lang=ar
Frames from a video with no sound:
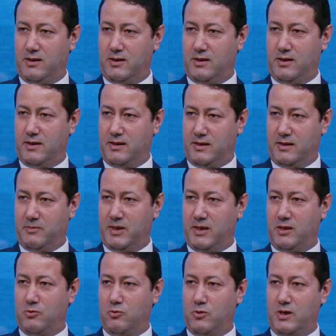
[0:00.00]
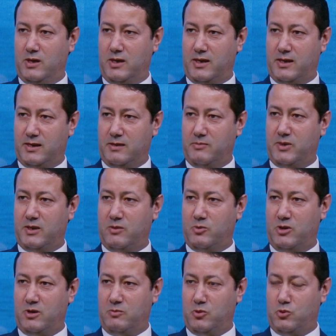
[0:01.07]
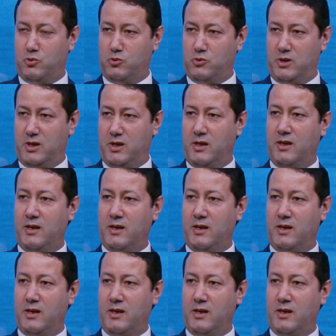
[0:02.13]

السماء والأجسام السماوية اللي موجودة